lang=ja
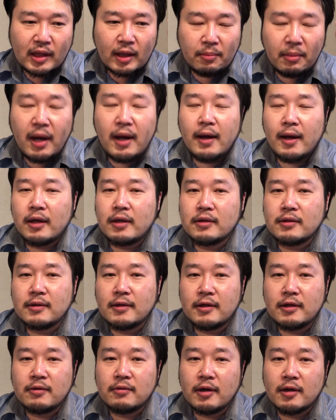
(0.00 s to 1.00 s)
まあ、
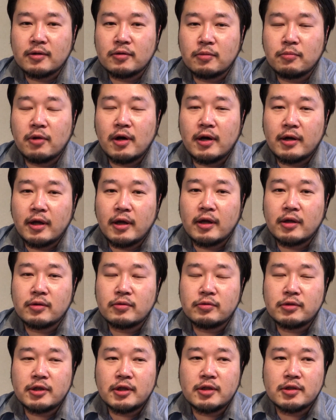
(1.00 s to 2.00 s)
何はともあれ、
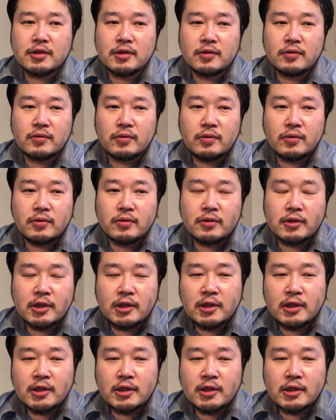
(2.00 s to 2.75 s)
とりあえずあの、うん